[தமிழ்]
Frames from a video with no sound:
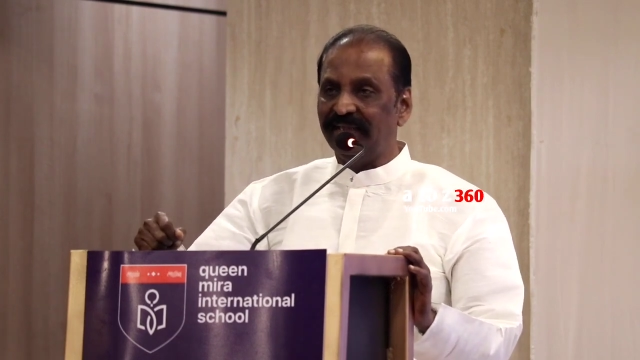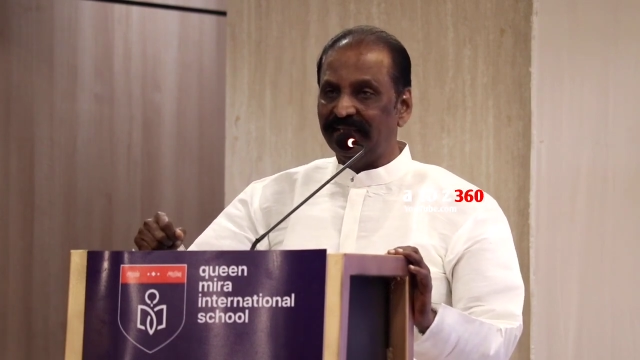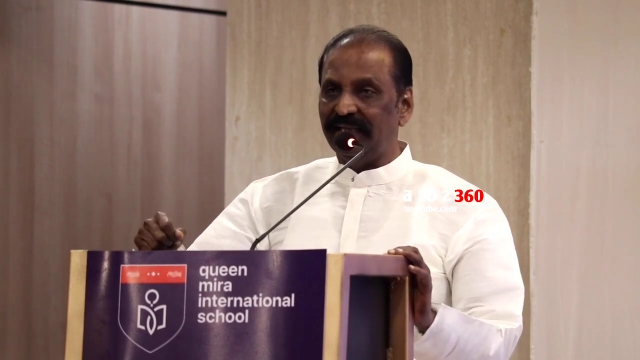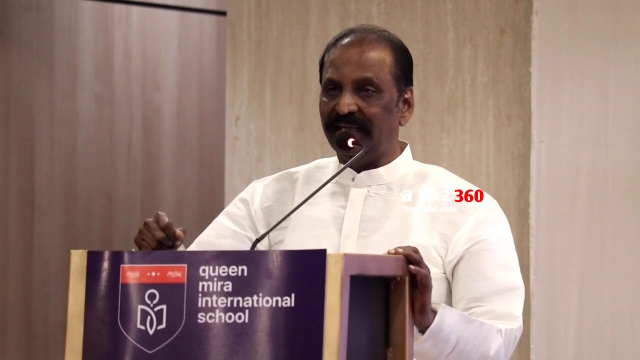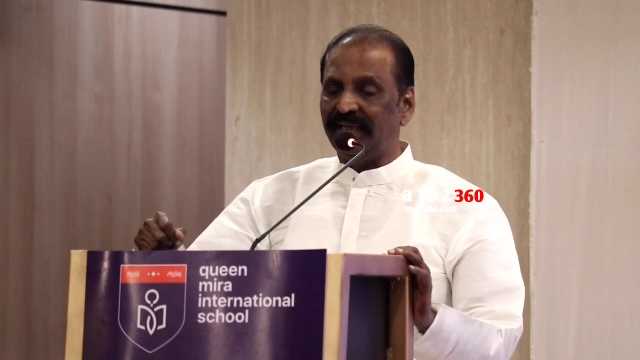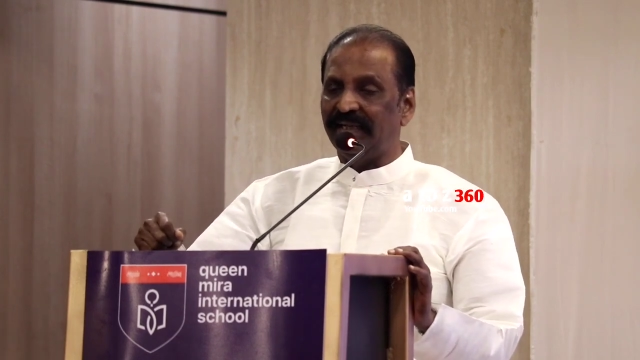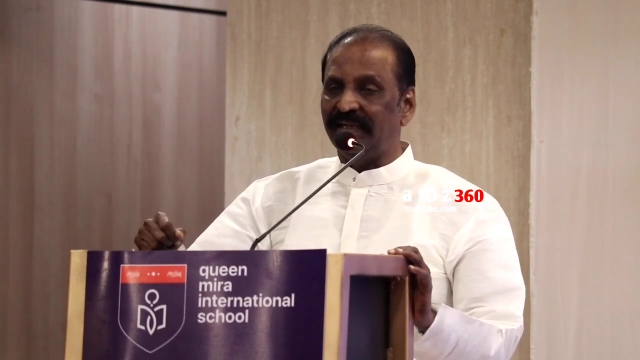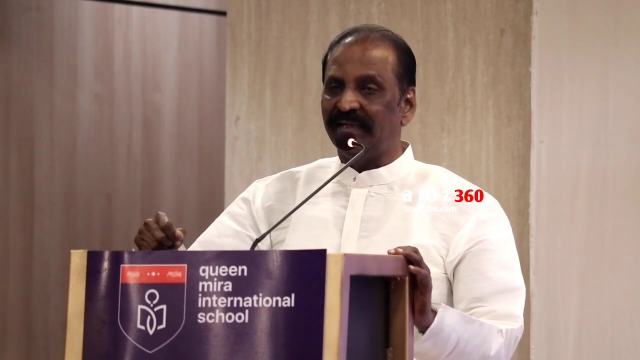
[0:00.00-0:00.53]

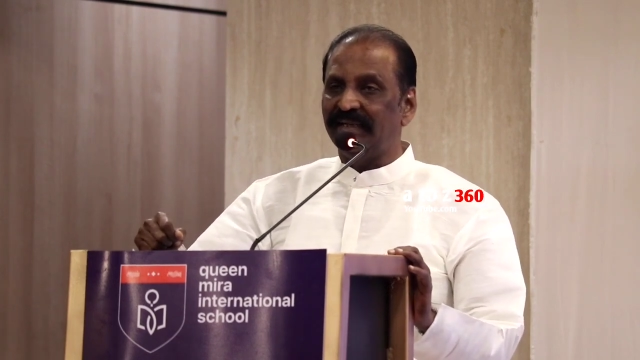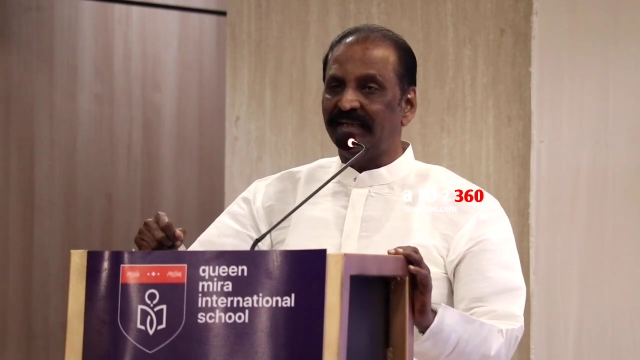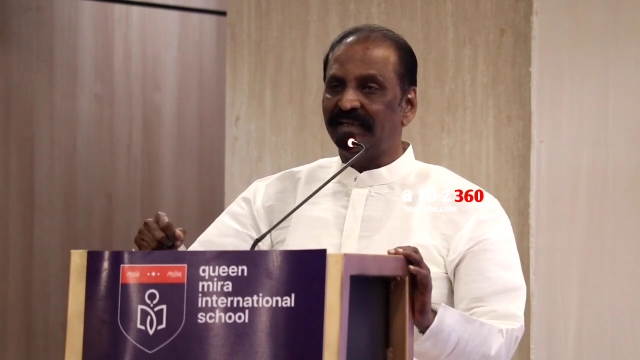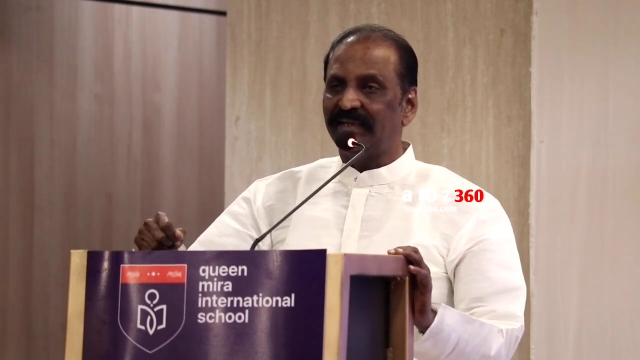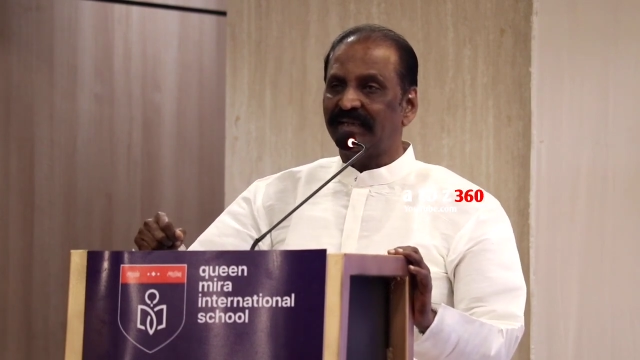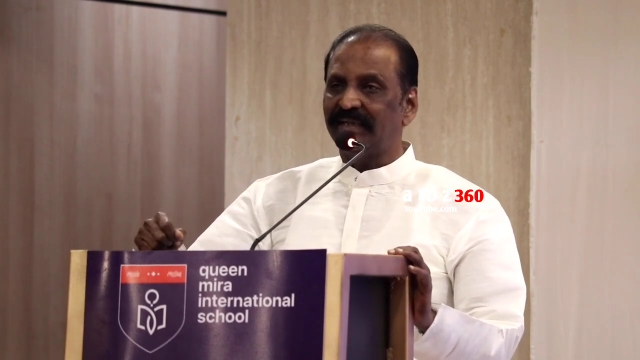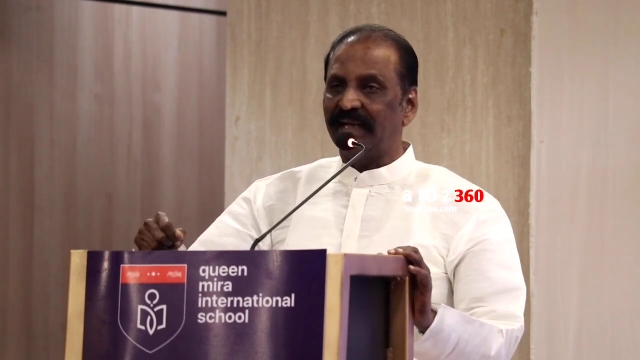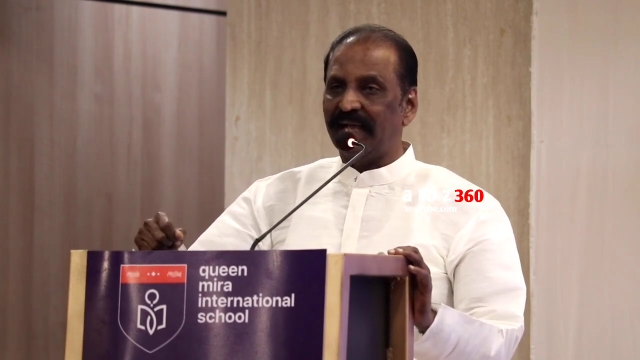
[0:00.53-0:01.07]
இதில்
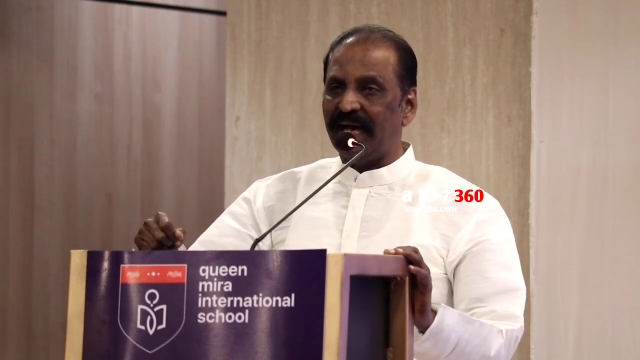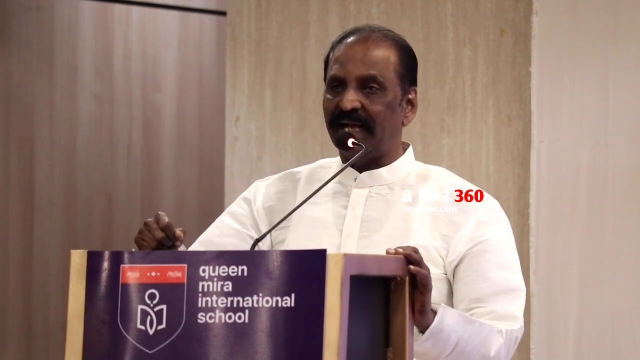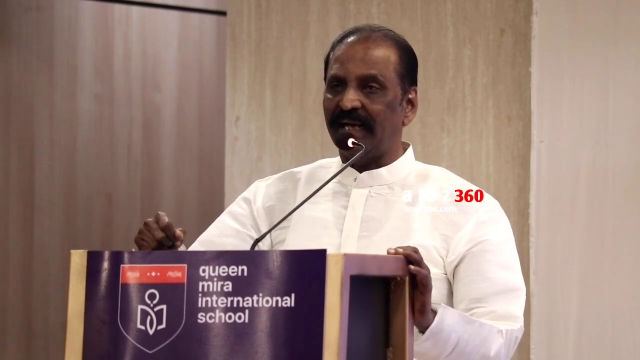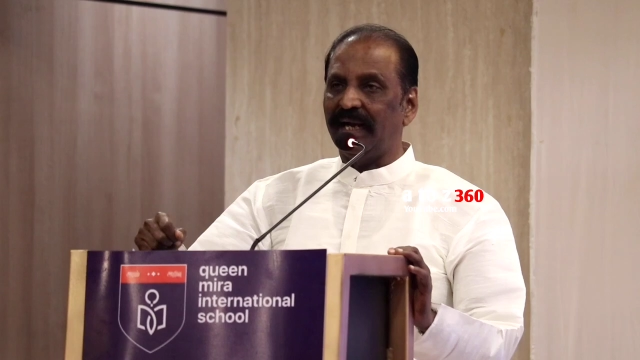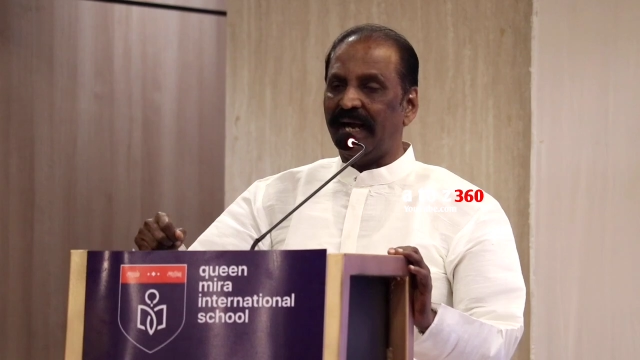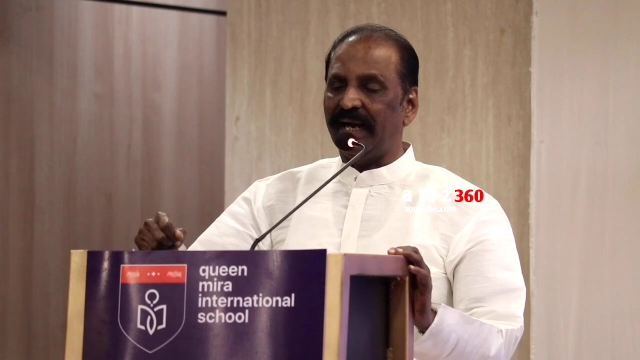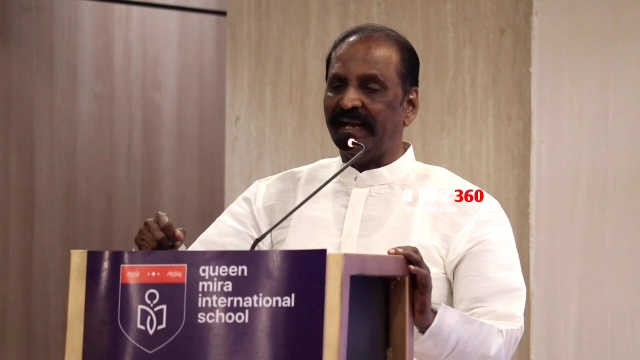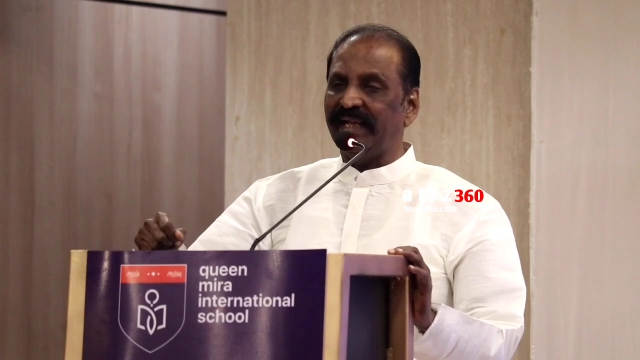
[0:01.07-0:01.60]
நான்
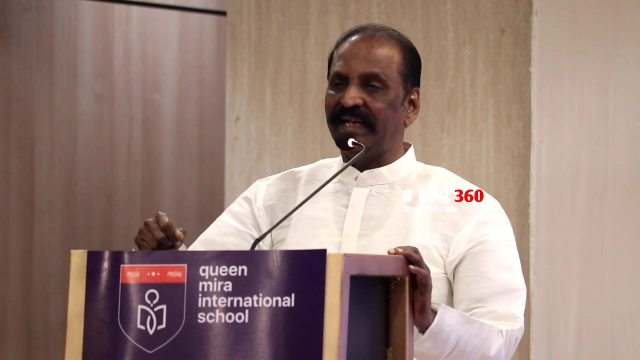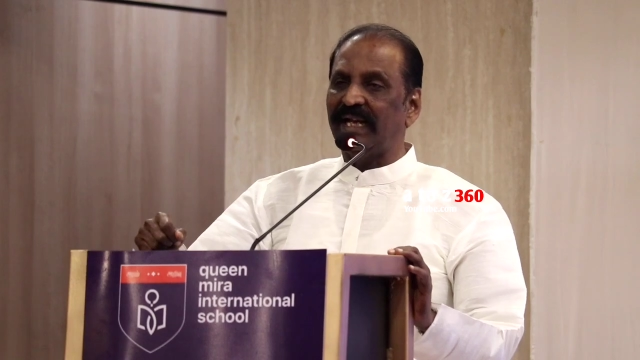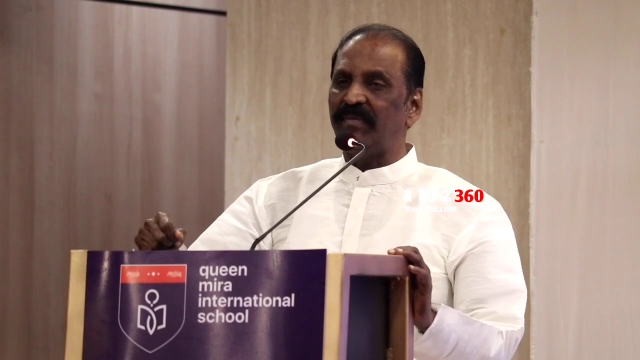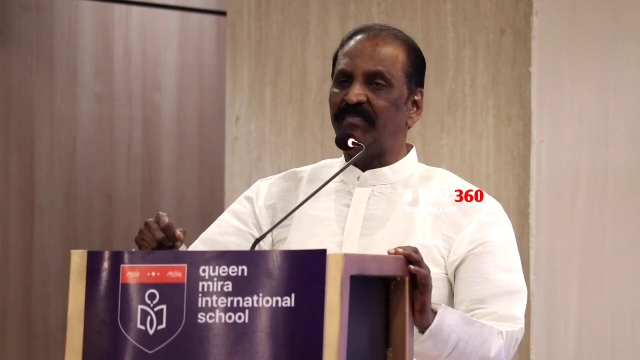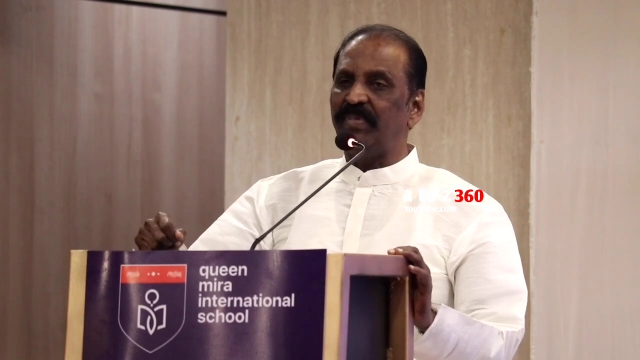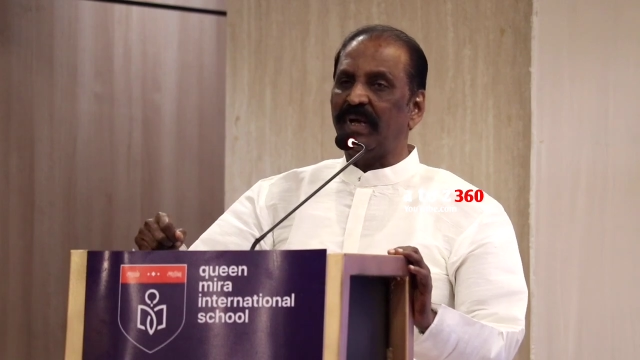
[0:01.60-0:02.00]
அடைகிற